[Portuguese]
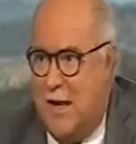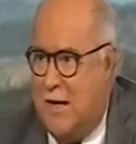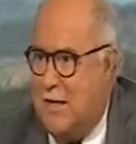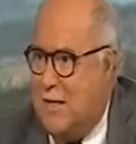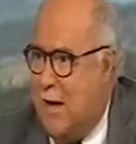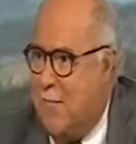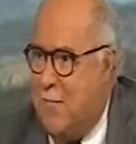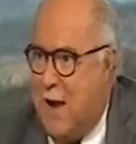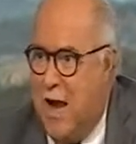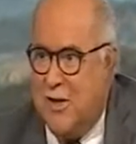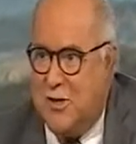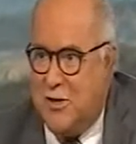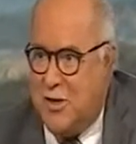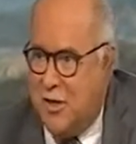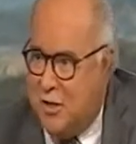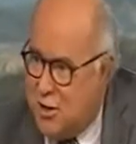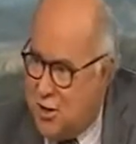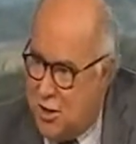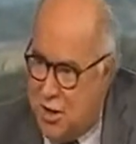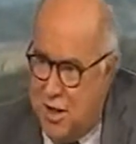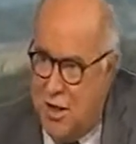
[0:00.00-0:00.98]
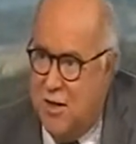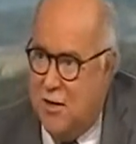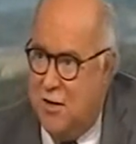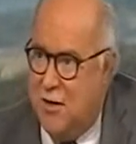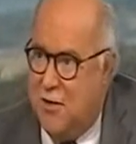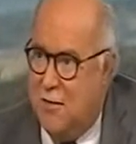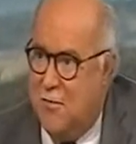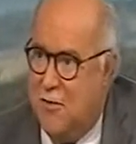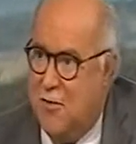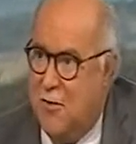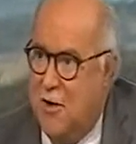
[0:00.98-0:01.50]
Isso é mais que
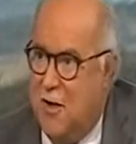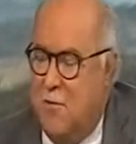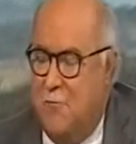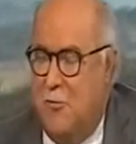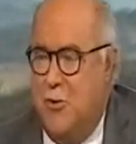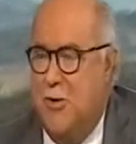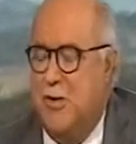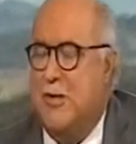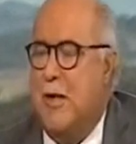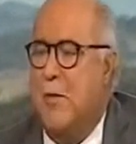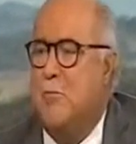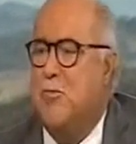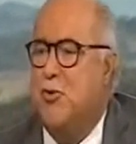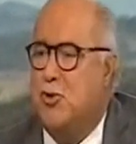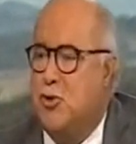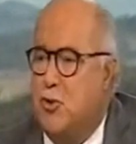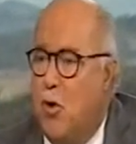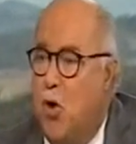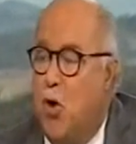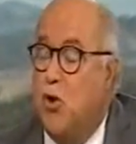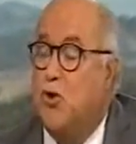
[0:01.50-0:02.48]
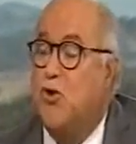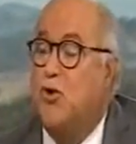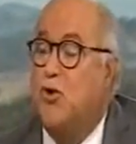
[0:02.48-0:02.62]
legítimo. Por isso temos todos